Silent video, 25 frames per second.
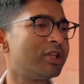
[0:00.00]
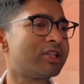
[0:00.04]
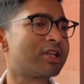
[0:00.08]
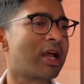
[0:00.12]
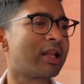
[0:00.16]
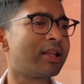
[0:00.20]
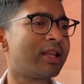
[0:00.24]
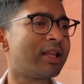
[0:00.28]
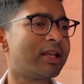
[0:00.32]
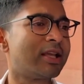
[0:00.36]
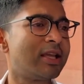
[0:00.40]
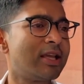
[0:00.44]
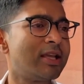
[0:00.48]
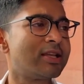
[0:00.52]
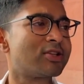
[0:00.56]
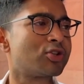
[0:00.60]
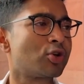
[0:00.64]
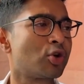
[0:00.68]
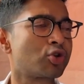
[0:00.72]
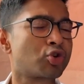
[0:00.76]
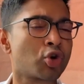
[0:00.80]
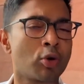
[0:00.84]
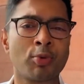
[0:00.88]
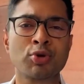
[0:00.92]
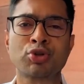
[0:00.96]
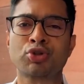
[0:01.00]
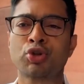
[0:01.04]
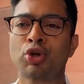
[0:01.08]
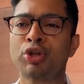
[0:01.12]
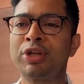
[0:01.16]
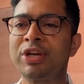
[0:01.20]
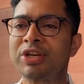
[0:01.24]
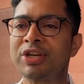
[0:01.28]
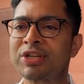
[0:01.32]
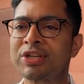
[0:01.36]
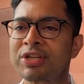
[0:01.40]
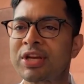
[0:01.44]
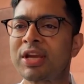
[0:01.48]
দিশা দেখিয়েছিল সমস্ত
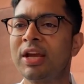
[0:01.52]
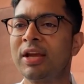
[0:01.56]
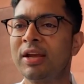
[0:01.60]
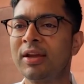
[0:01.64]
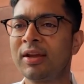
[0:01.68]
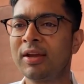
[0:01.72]
দেশকে